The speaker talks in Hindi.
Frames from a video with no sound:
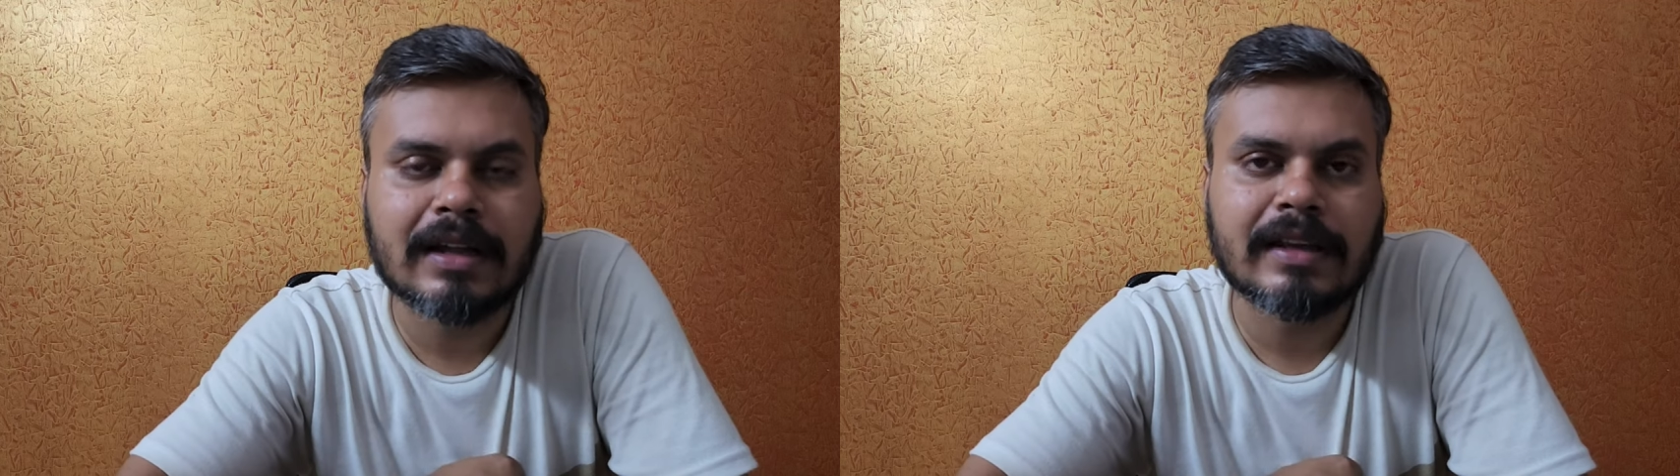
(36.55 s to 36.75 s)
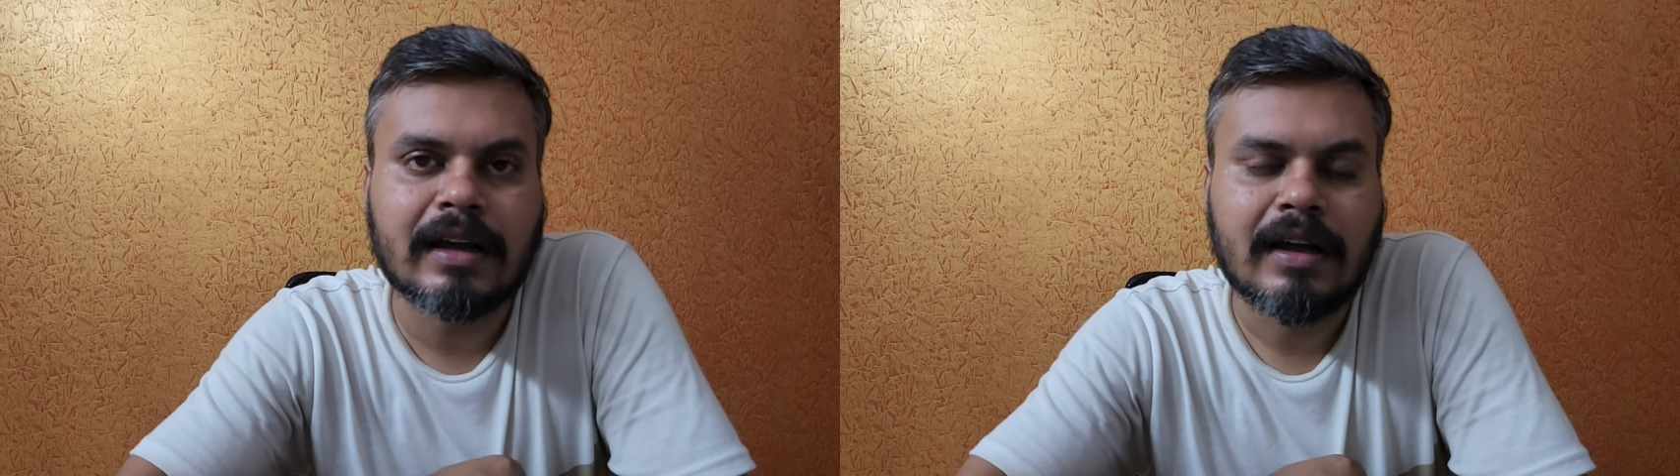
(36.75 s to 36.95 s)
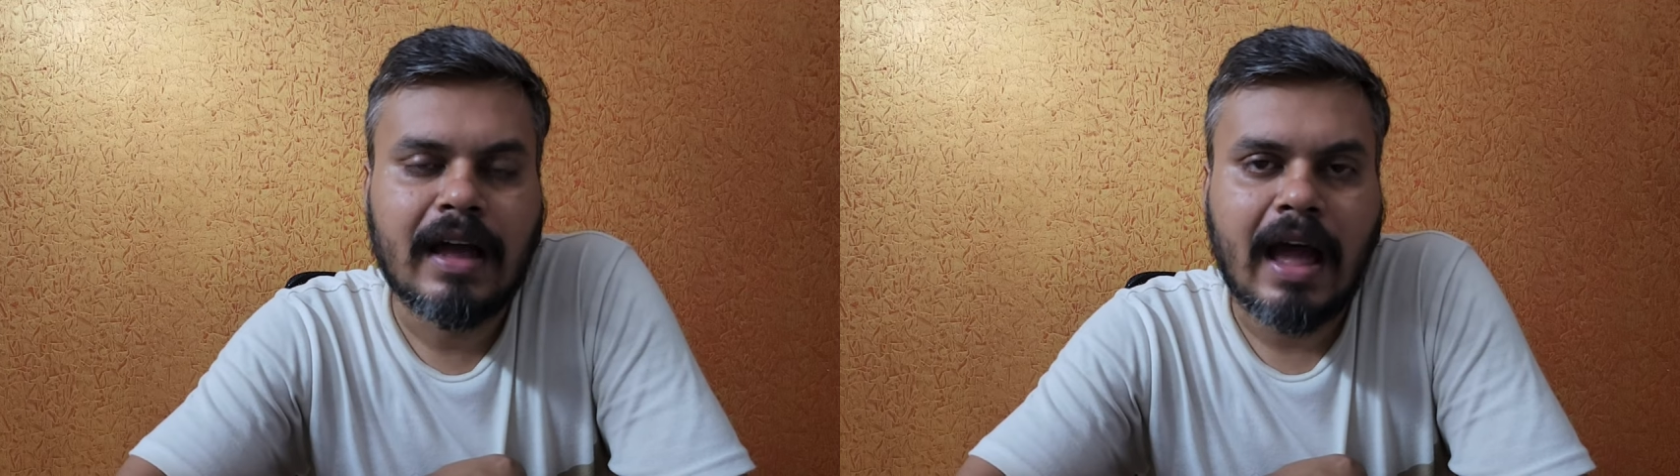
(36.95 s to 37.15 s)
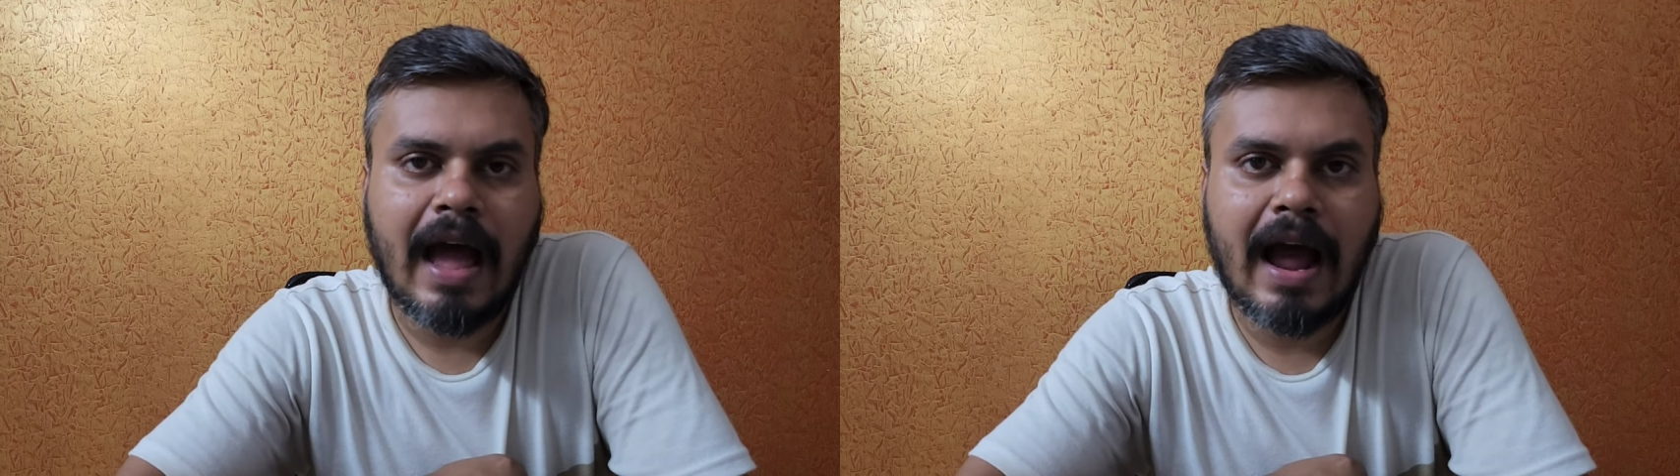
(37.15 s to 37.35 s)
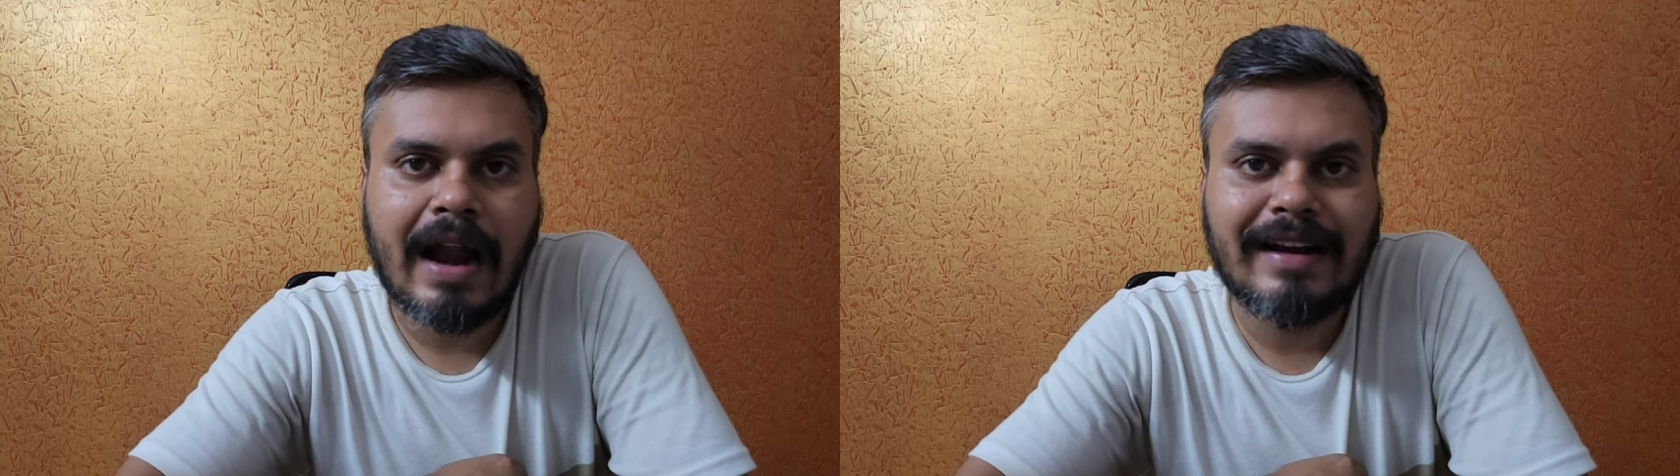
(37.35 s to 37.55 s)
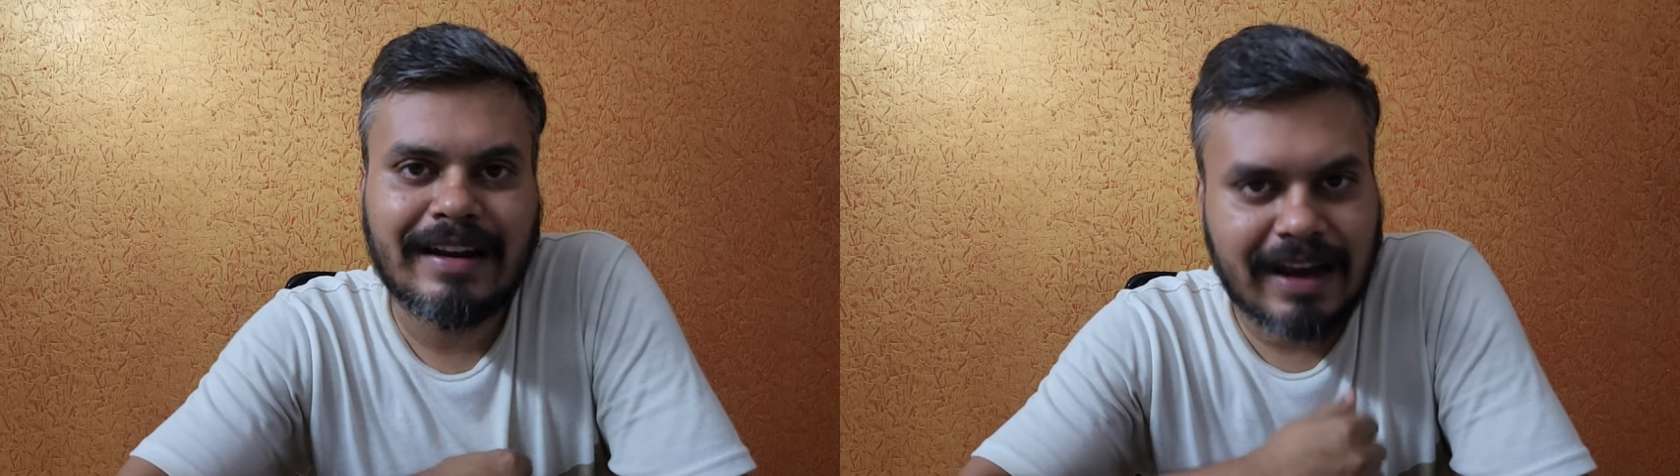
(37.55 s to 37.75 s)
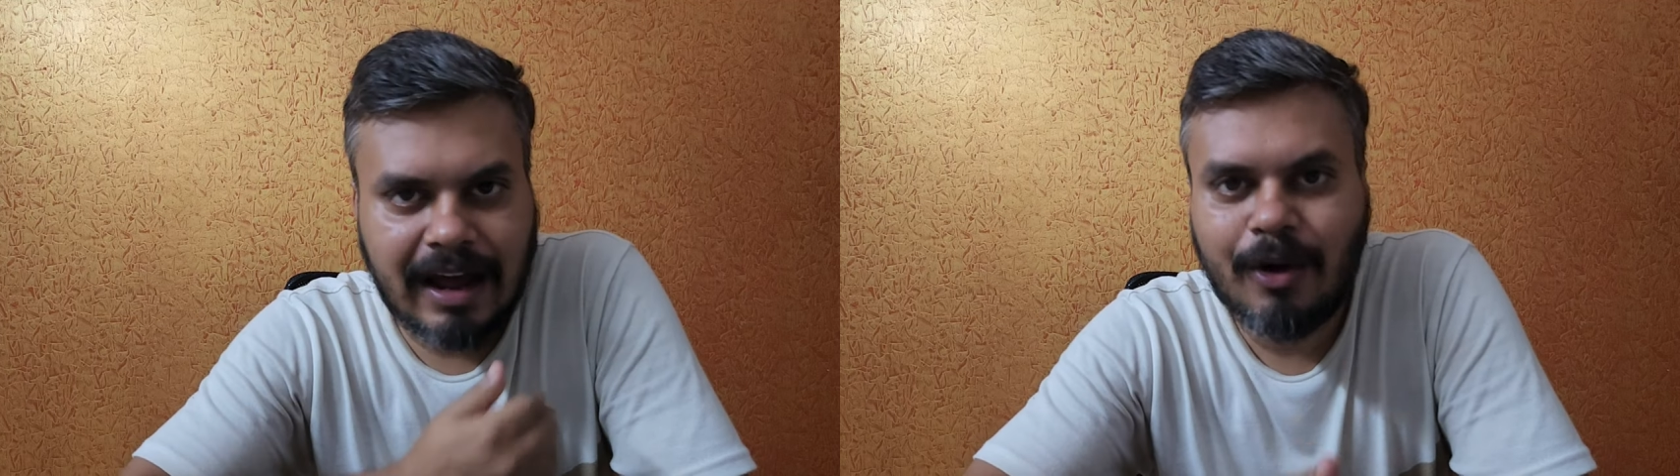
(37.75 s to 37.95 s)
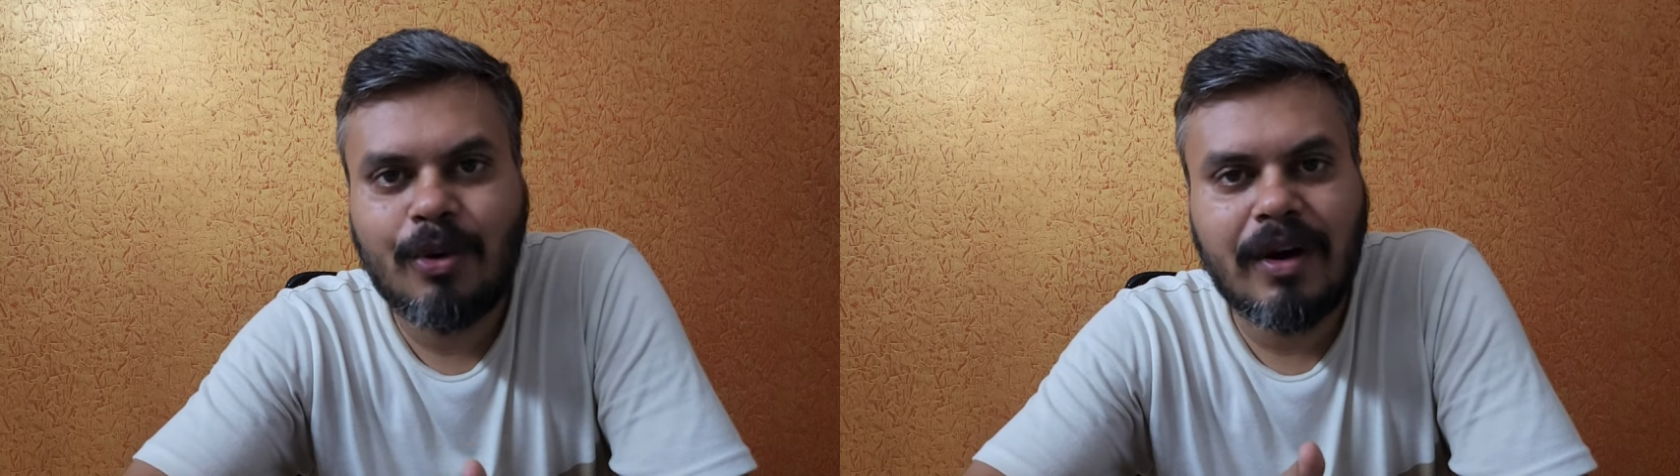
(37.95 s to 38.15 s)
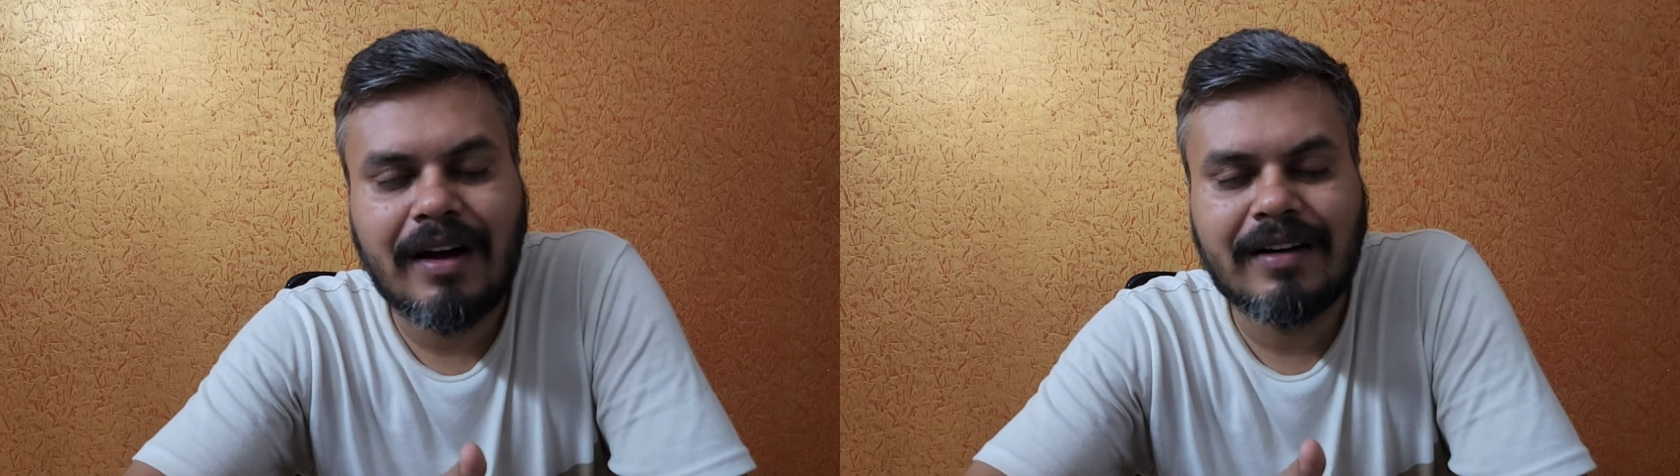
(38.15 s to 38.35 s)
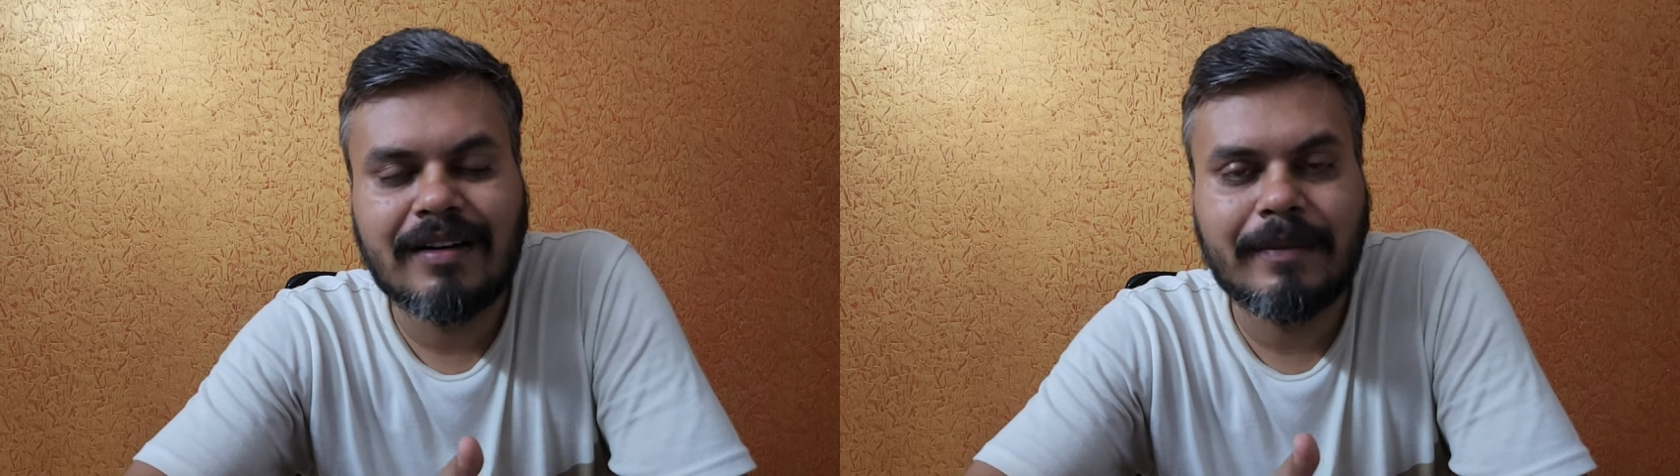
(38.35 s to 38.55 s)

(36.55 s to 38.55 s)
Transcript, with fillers: दिया एंड नाउ uh,